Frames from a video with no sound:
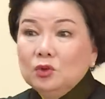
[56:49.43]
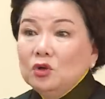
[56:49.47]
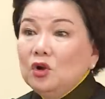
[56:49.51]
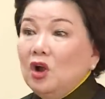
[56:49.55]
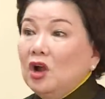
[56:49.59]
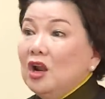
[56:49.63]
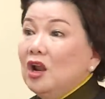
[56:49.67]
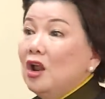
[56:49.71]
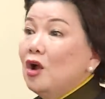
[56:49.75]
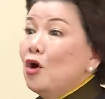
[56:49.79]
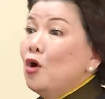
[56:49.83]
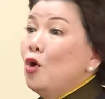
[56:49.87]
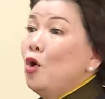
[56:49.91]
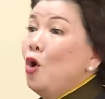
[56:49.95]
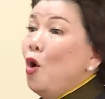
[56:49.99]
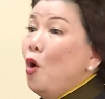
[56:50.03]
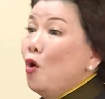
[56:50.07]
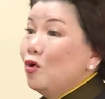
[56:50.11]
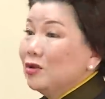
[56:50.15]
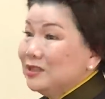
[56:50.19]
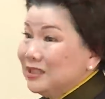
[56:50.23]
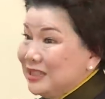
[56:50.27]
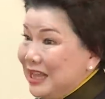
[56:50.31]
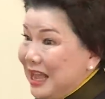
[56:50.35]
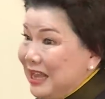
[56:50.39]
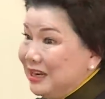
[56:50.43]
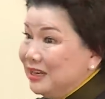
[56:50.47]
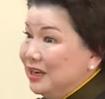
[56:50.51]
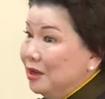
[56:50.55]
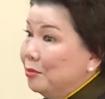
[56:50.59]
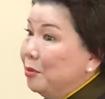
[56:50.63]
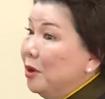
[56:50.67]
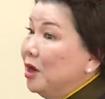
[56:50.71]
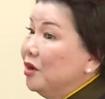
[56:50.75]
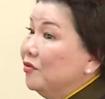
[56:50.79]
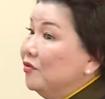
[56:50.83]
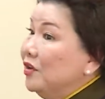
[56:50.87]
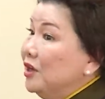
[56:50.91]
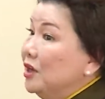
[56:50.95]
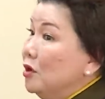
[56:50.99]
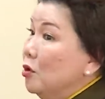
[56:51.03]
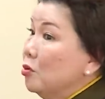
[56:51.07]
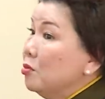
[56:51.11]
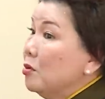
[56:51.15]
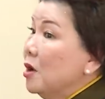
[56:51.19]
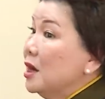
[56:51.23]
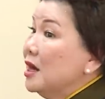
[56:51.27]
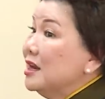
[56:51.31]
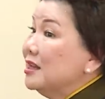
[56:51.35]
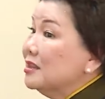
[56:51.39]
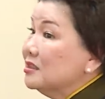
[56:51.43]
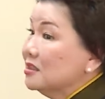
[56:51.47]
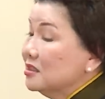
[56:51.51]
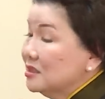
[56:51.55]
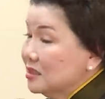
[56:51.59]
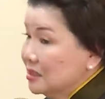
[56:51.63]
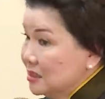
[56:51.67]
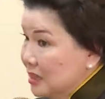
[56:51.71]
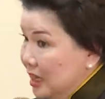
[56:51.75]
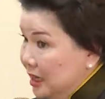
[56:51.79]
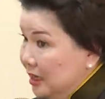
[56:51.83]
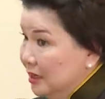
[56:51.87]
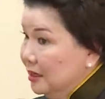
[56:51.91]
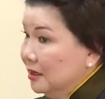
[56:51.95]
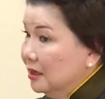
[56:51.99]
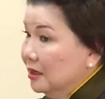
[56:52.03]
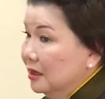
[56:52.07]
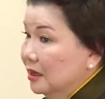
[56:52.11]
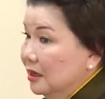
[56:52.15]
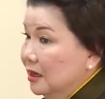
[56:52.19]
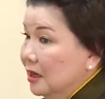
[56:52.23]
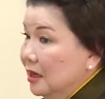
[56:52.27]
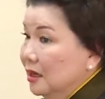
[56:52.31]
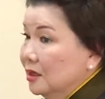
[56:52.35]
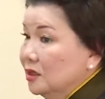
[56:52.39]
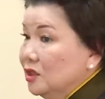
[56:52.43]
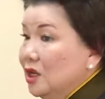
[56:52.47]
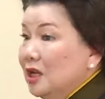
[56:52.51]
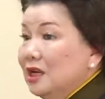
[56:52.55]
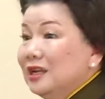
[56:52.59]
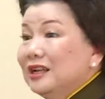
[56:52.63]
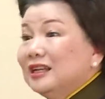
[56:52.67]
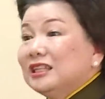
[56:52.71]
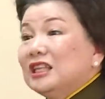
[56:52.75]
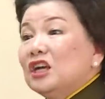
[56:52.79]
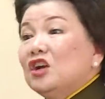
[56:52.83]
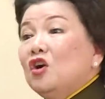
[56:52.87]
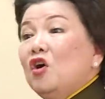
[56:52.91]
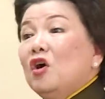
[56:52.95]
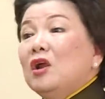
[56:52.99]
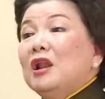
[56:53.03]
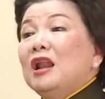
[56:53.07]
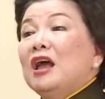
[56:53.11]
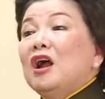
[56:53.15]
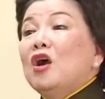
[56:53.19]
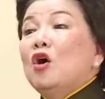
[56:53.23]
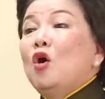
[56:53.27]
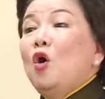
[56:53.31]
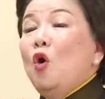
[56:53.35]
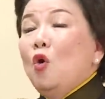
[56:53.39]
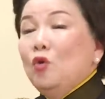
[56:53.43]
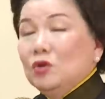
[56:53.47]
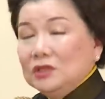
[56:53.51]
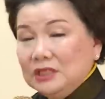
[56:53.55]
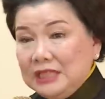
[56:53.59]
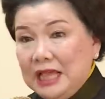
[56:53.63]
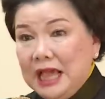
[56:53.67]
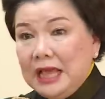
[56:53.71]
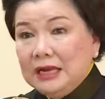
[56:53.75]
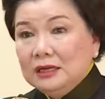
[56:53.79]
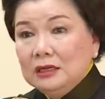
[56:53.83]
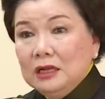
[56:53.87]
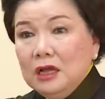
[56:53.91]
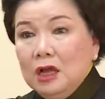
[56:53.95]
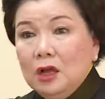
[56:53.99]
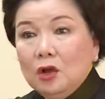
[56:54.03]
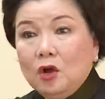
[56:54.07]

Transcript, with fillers: tôi gọi là ngộ sát là bởi vì lúc đó đang say, cho nên người ta gọi là ngộ sát.